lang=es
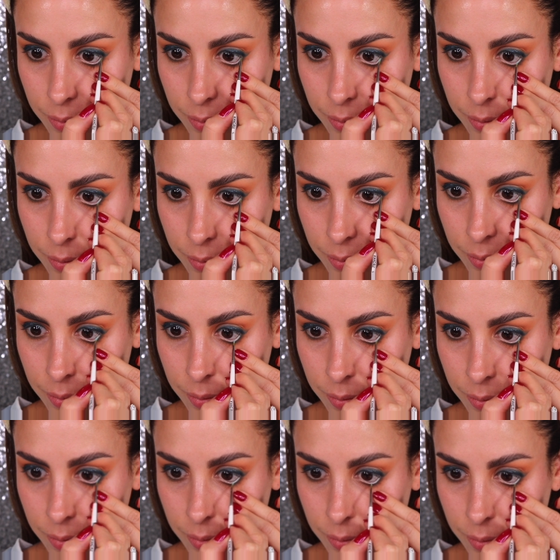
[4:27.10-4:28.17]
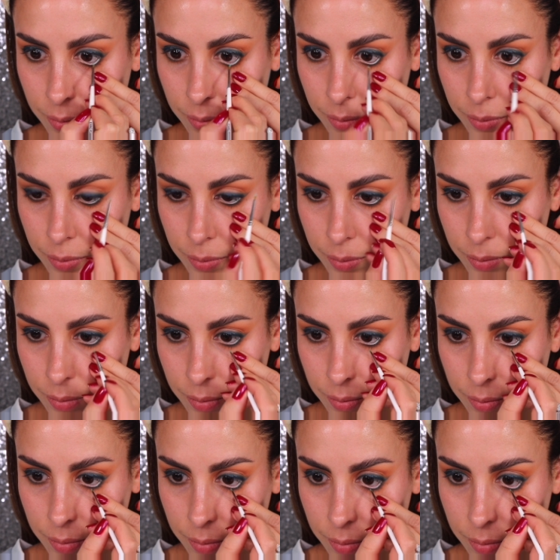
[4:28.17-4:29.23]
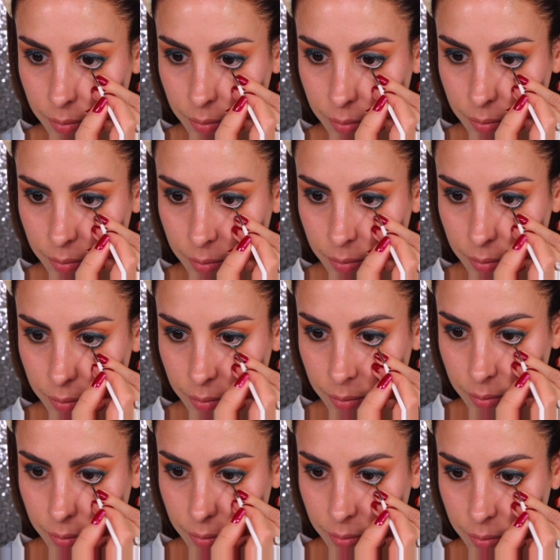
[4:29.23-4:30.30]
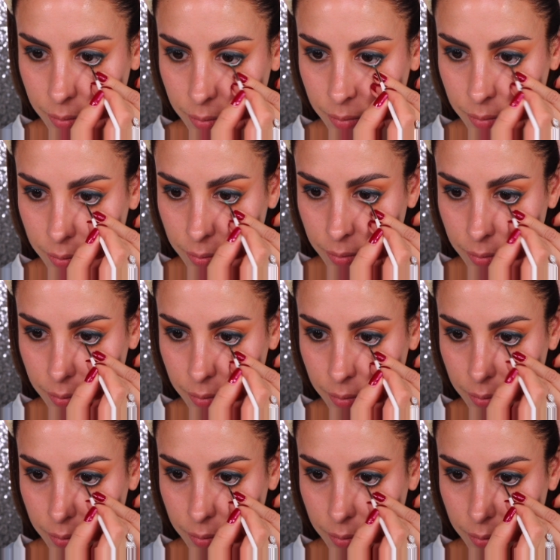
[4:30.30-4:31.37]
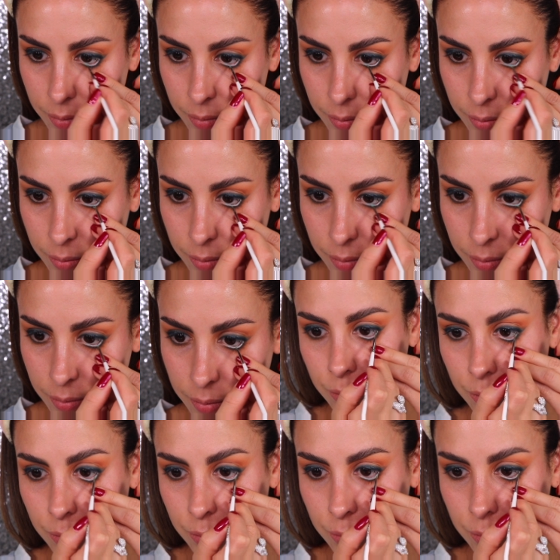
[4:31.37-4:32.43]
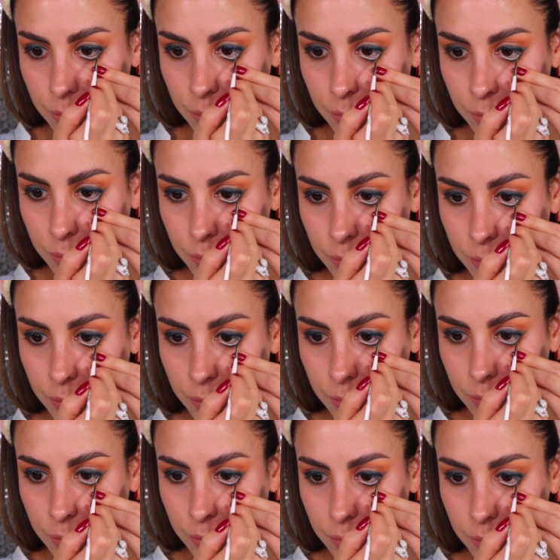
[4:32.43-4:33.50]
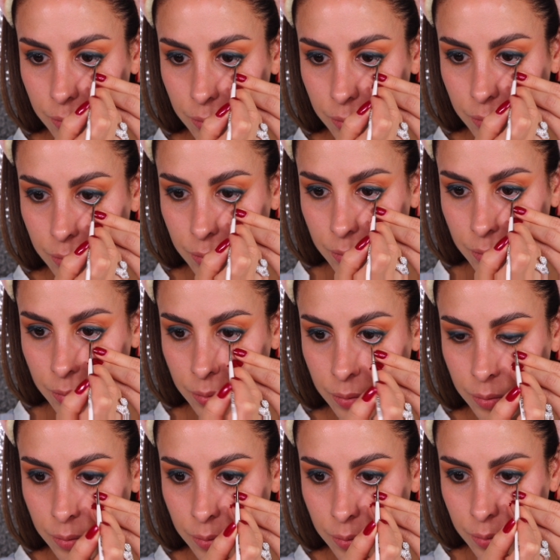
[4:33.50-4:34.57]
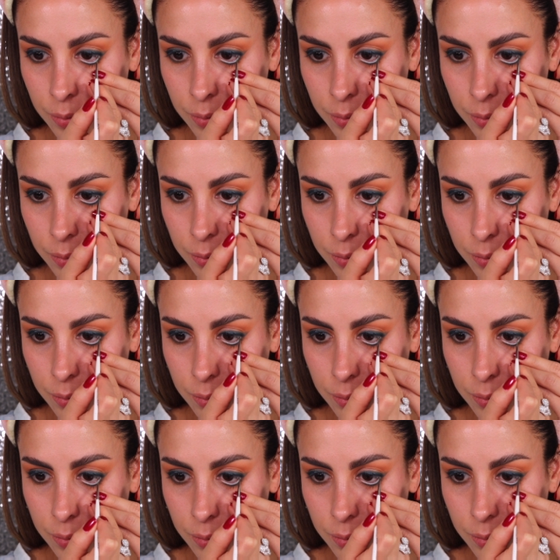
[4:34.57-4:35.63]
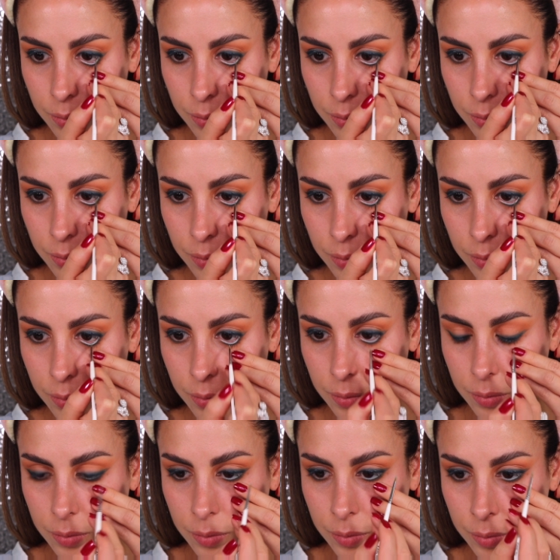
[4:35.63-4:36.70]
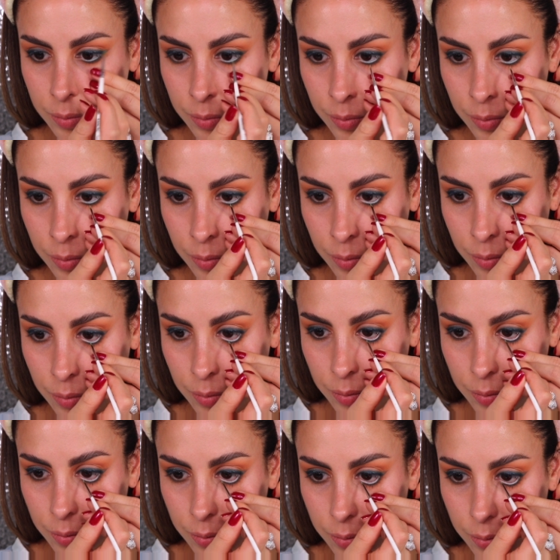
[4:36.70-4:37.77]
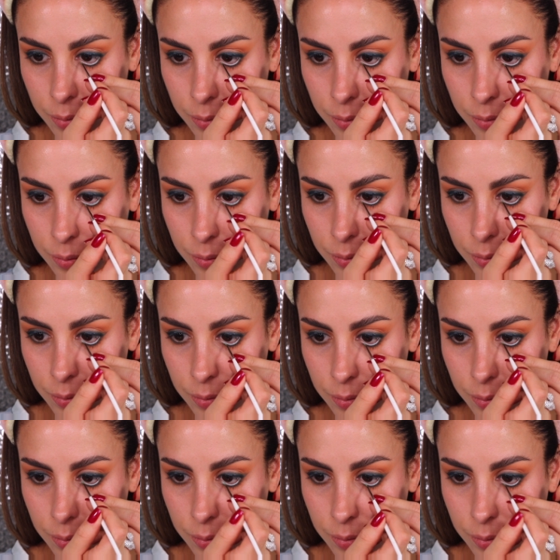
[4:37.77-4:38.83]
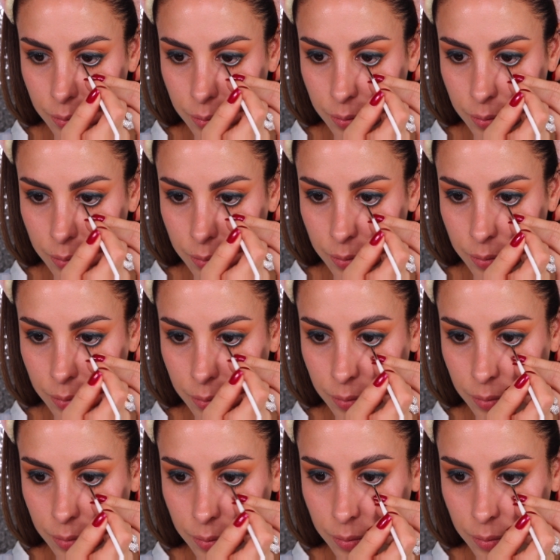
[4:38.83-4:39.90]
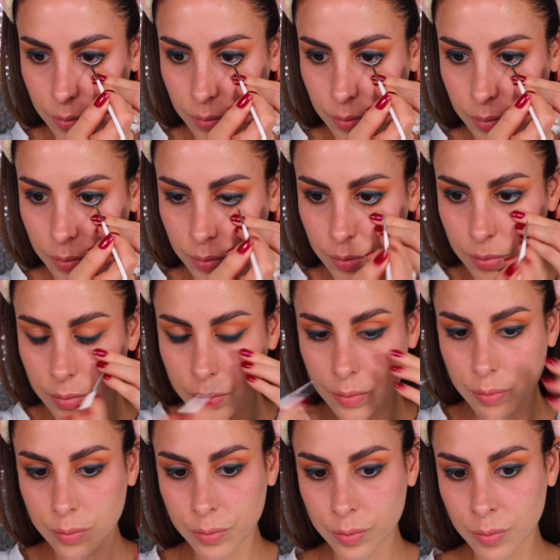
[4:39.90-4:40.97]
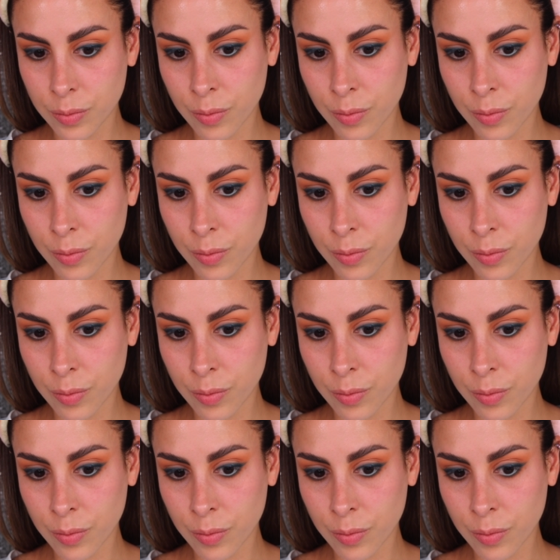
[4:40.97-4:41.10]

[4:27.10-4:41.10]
vibrante a este make up y voy a tomar este delineador en gel color aqua de Anastasia Beverly Hills y con un pincel delgadito voy a ponerlo en la línea de agua inferior y voy a poner varias capas hasta lograr una buena intensidad y